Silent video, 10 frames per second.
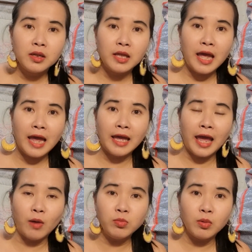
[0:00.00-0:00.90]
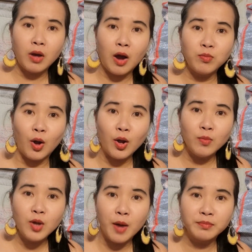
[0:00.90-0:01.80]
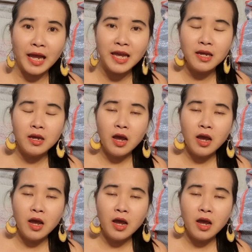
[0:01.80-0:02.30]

thì ai nghe ông ông nội ông dòm thấy